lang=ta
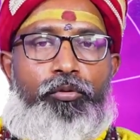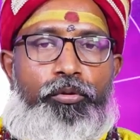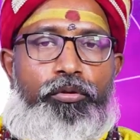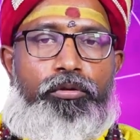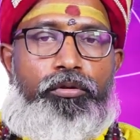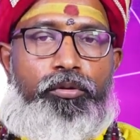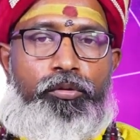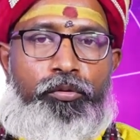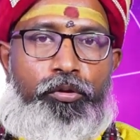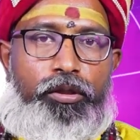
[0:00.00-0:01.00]
குரு
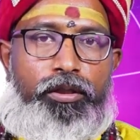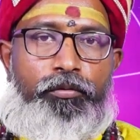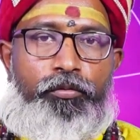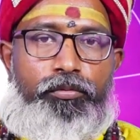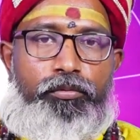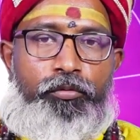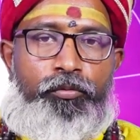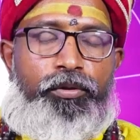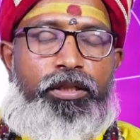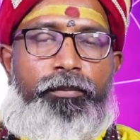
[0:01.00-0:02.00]
உங்களோட
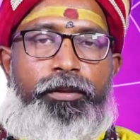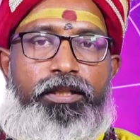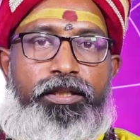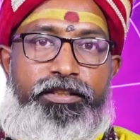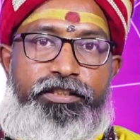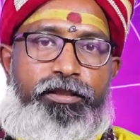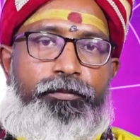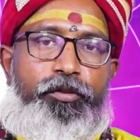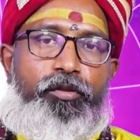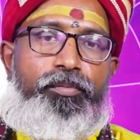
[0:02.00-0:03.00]
ஒன்பதாம் இடத்த அஞ்சாம்
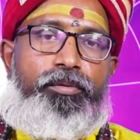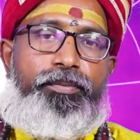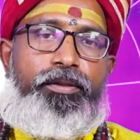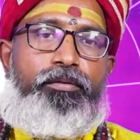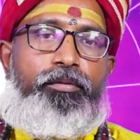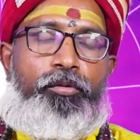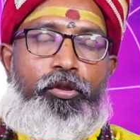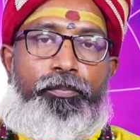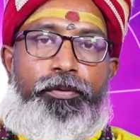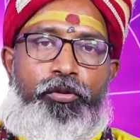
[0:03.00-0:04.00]
பறவை பார்ப்பார்
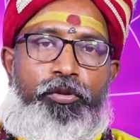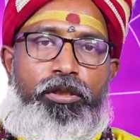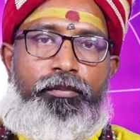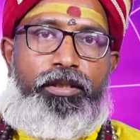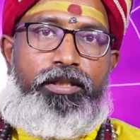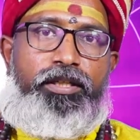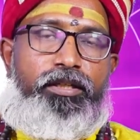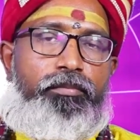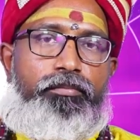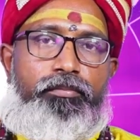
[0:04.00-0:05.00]
உங்களோட பதினொன்றாம் இடத்த
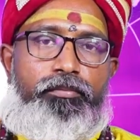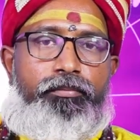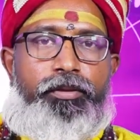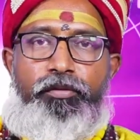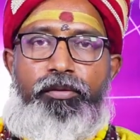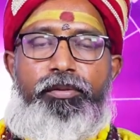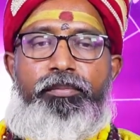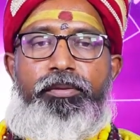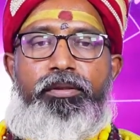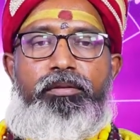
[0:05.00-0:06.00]
ஏழாம் பறவையாக
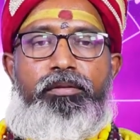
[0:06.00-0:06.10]
பார்ப்பார்